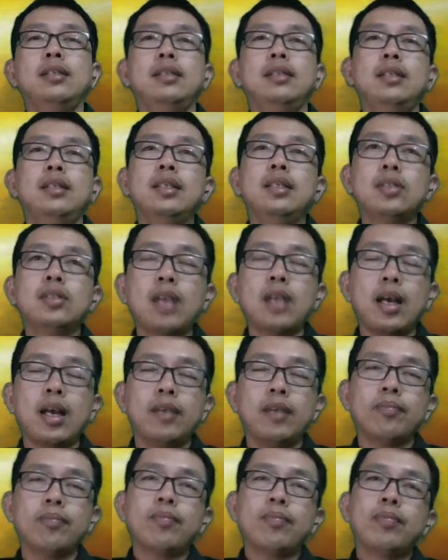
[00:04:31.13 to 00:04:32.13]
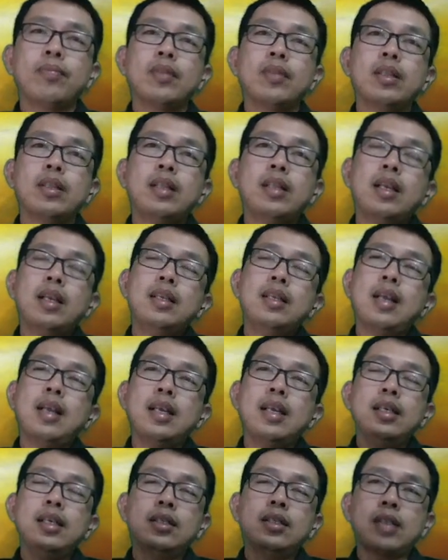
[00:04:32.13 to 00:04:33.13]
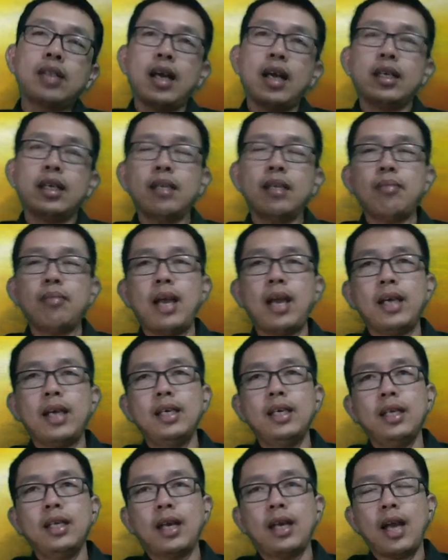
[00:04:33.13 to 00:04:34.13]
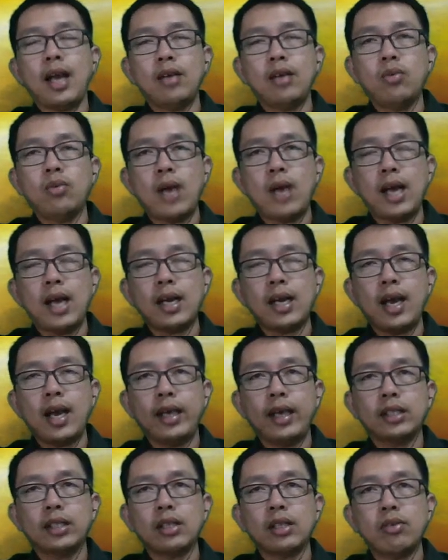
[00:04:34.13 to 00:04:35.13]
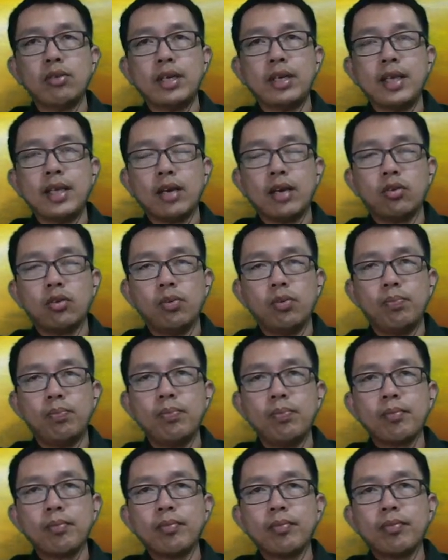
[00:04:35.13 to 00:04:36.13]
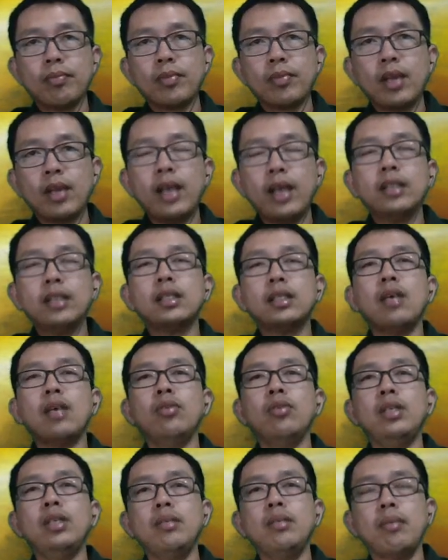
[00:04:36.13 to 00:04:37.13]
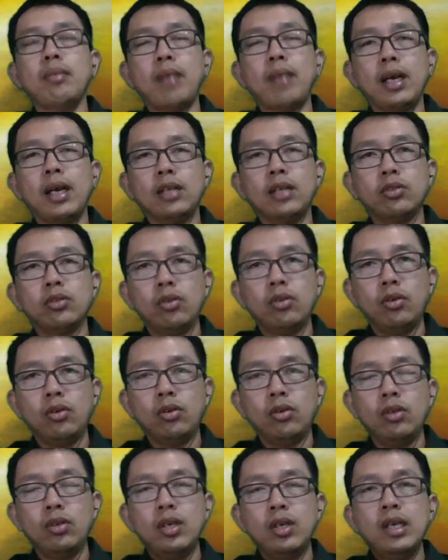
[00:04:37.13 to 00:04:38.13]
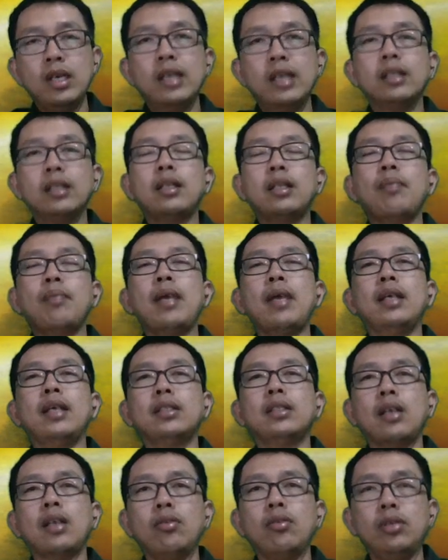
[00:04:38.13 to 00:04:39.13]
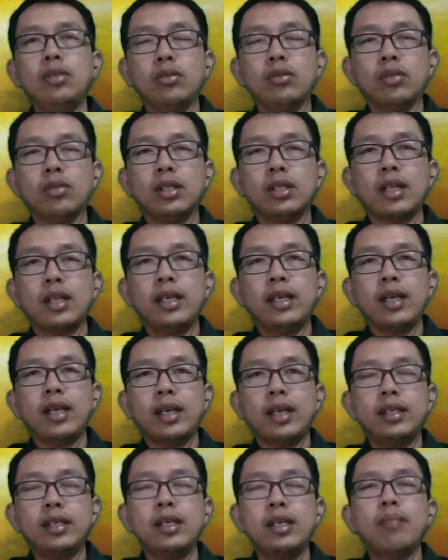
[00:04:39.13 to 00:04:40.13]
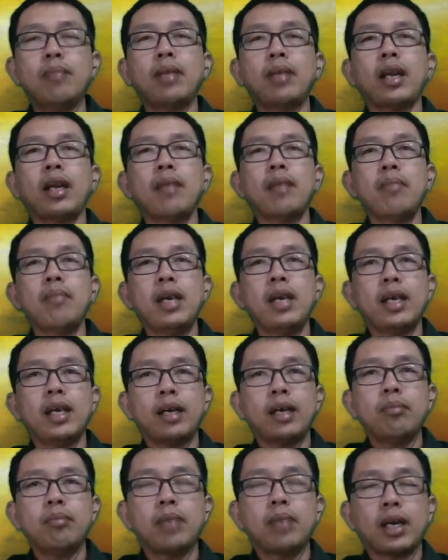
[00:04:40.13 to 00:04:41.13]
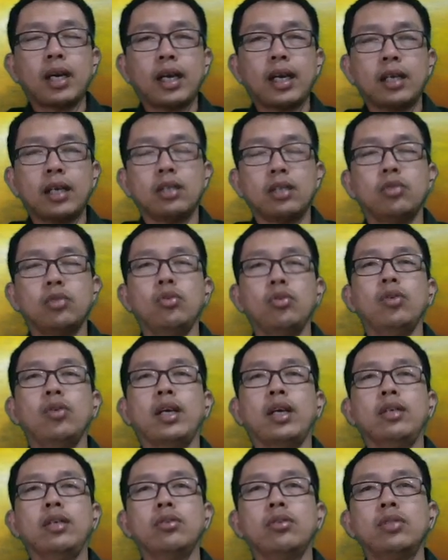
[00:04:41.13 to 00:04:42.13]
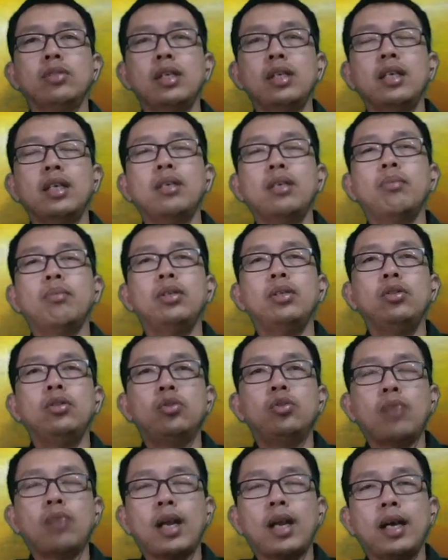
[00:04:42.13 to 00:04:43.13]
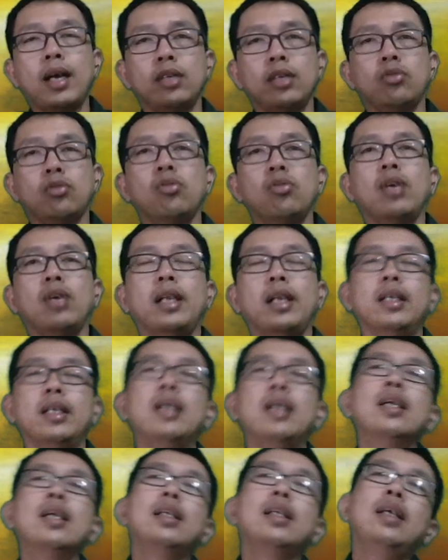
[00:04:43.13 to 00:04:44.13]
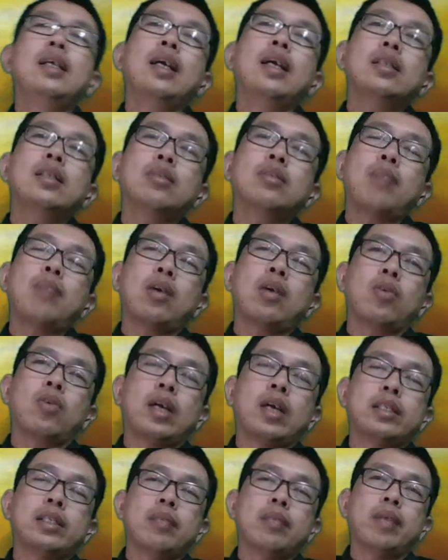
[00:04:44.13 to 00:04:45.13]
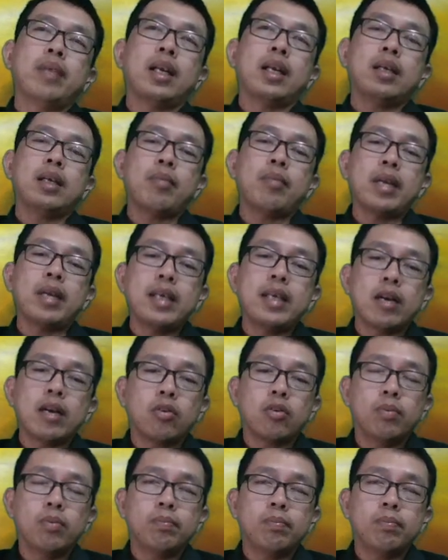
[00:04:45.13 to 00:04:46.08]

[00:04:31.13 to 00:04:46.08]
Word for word: Isa. Jadi dari Isa akhirnya melahir dua anak, Esau dan Yakub. Esau ini memang anak sulung, tetapi Esau itu kita lihat dia meremehkan berkat kesulungan itu sehingga dia menjual hak kesulungannya dengan semangkuk kacang merah kepada Yakub.